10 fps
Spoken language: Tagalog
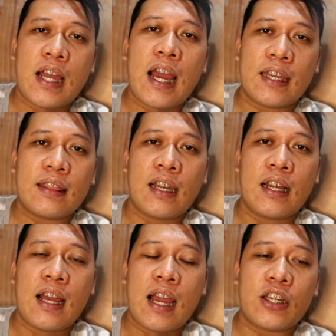sa akin
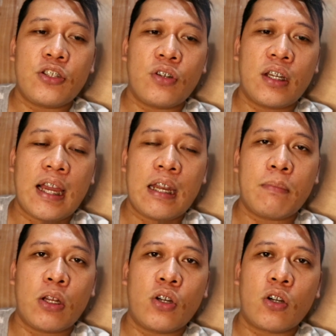talaga akin yung nanggaling.
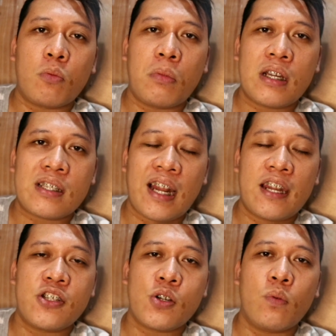galing. Meron akong mga
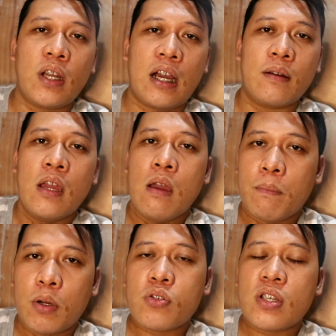slideshow lang
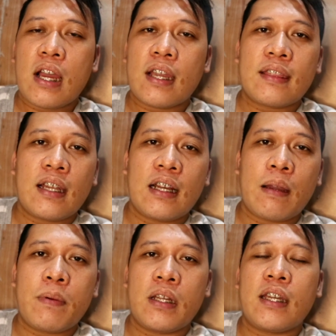pero sa akin talaga
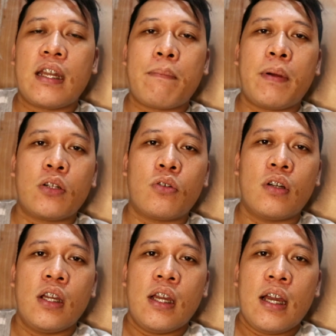pinaghirapan kong
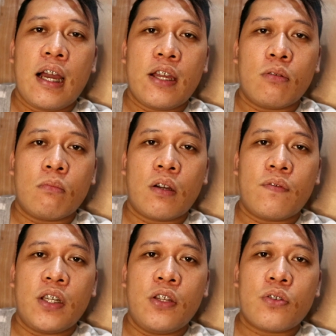uh, yung mga
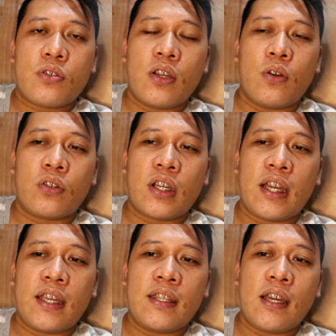videos na yun
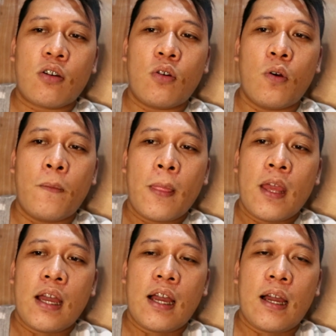kaya hindi ako
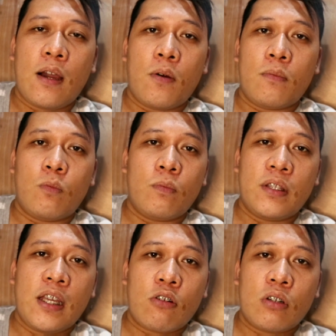uh,
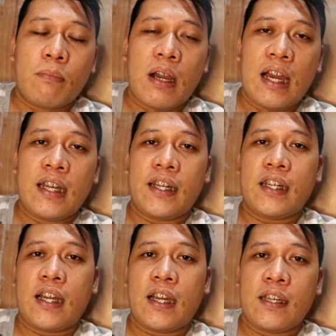hindi ako nabahala
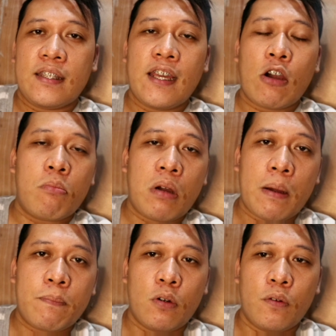na hindi ako
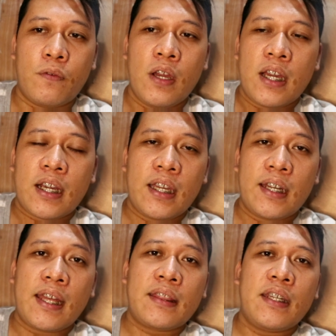ma-approve. Kaya
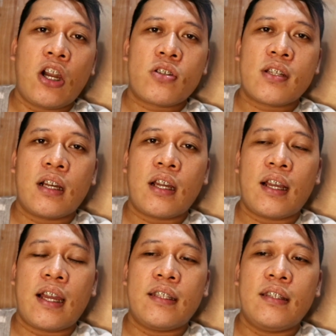19 hours lang
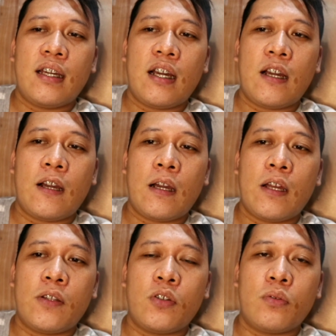agad
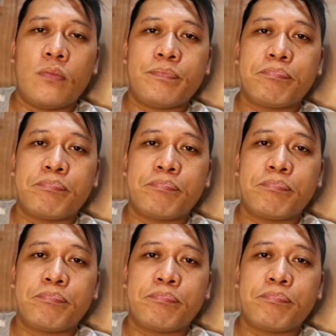uh, nung